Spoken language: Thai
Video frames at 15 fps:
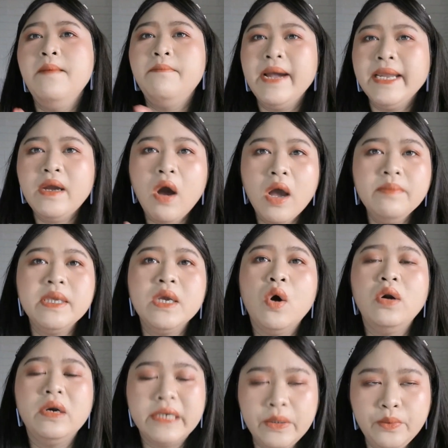ไม่ค่อยมีค
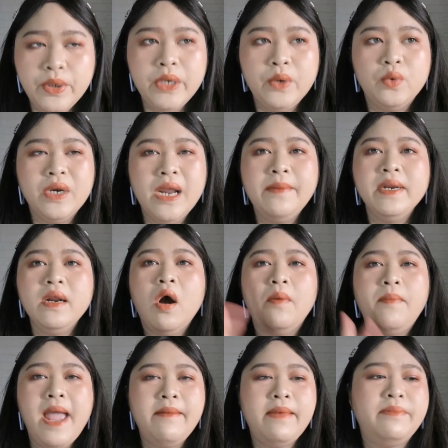นรีวิวถ้าเป็นของ
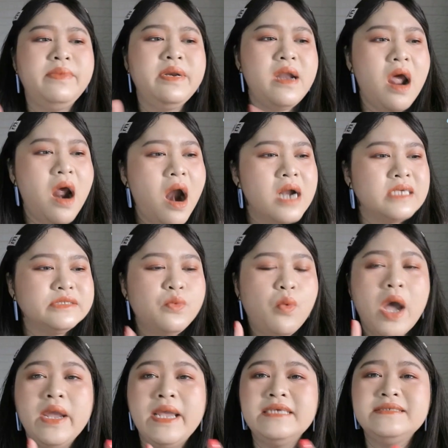แพงแบบ NARS
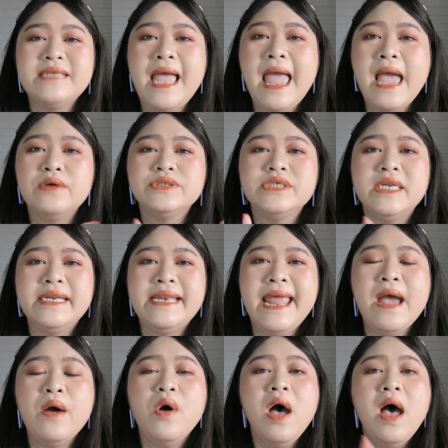YSL Chanel